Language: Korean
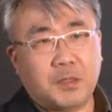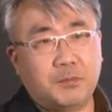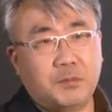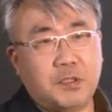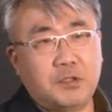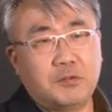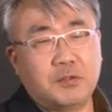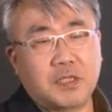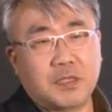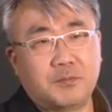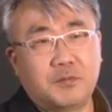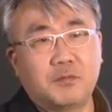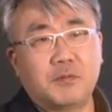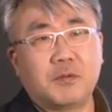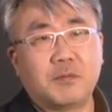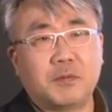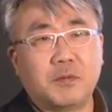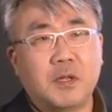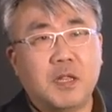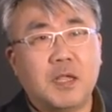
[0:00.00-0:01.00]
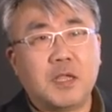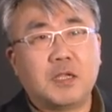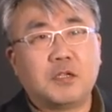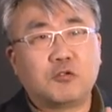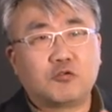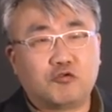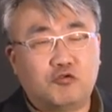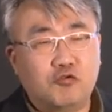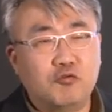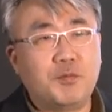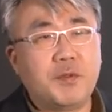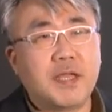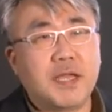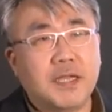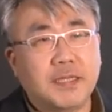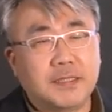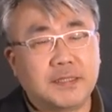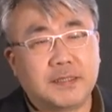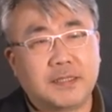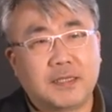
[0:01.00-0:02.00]
미술 작품을
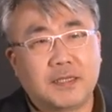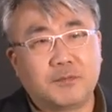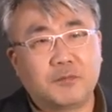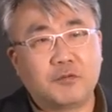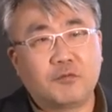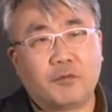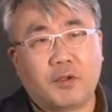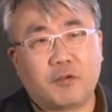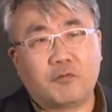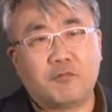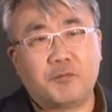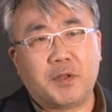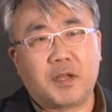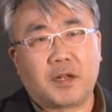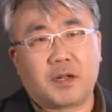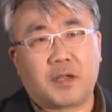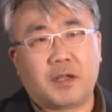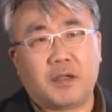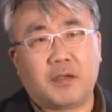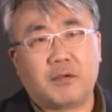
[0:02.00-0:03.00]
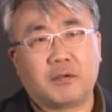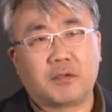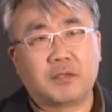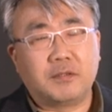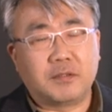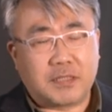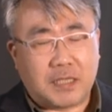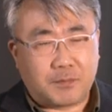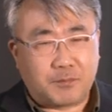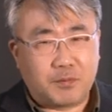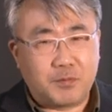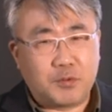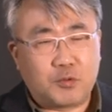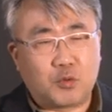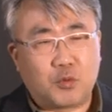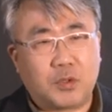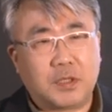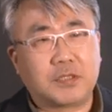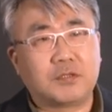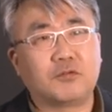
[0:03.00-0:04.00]
구매하는 사람들은 왜 구매할까요? 그 작품이
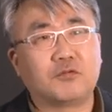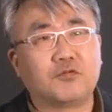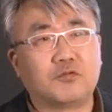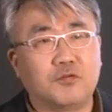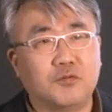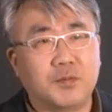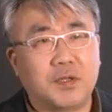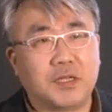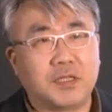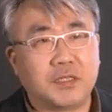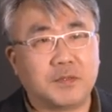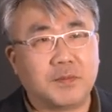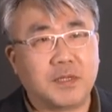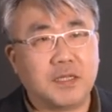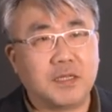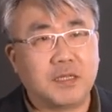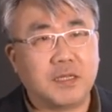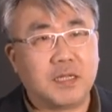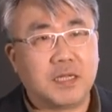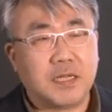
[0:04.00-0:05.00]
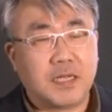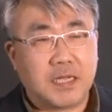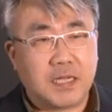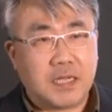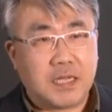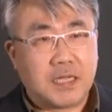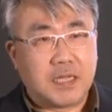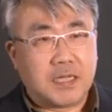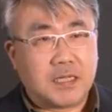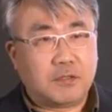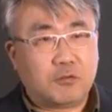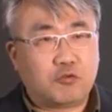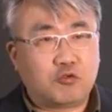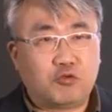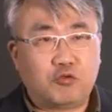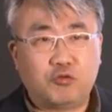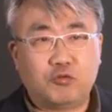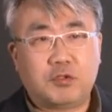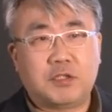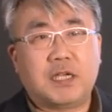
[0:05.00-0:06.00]
좋아서도 구매하지만
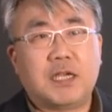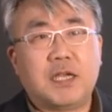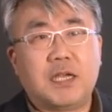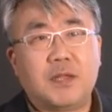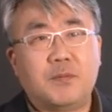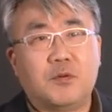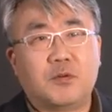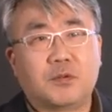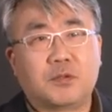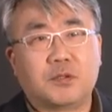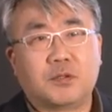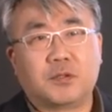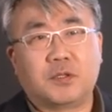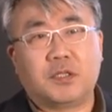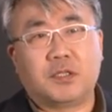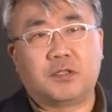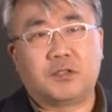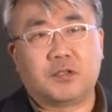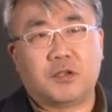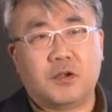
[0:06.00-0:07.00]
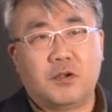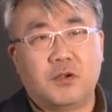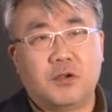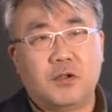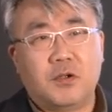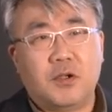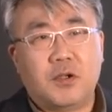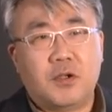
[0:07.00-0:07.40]
투자의 목적이 있죠.